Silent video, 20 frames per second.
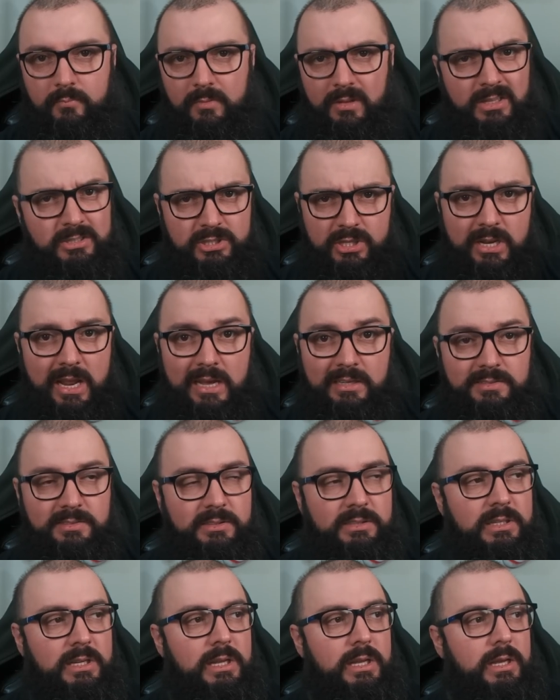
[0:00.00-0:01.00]
É de
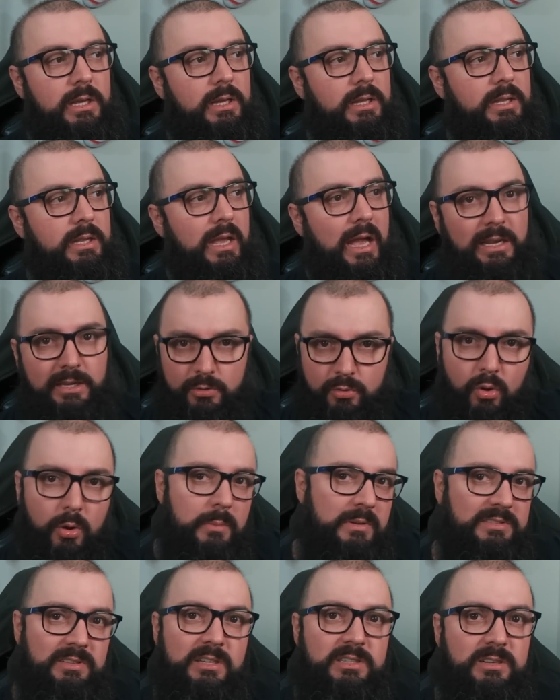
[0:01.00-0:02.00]
graça. E ali no
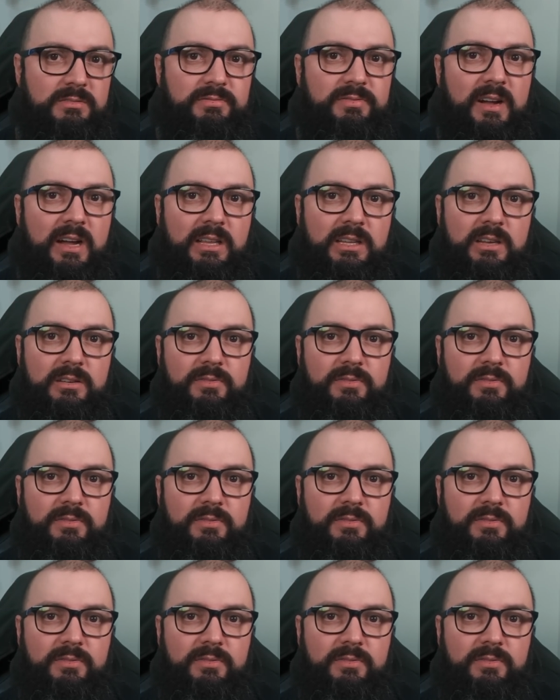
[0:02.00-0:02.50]
começo ele já fala,